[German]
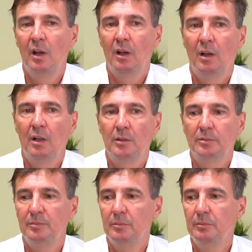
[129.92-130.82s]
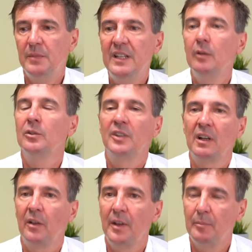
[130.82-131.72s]
äh, mir und
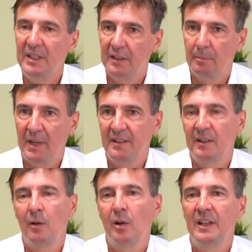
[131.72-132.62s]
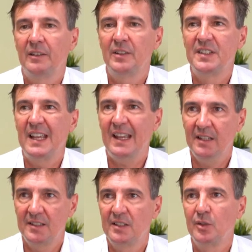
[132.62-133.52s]
den anderen Mitarbeitern auch etwas die
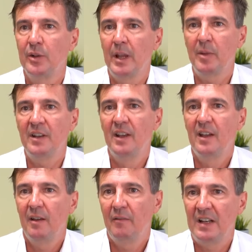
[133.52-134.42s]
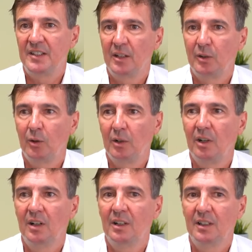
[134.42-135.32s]
Ängste zu nehmen, weil es ja
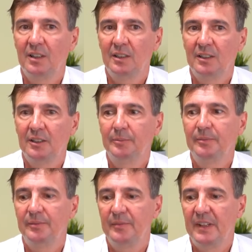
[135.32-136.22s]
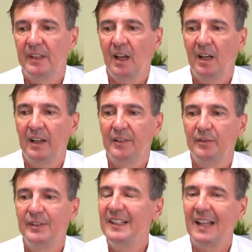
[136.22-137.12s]
doch äh, äh ja,
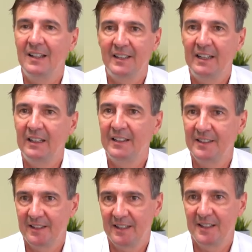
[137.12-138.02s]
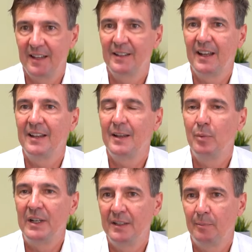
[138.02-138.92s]
nicht alltäglich ist, dass ein, eine
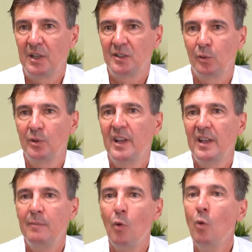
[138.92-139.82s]
blinde Person im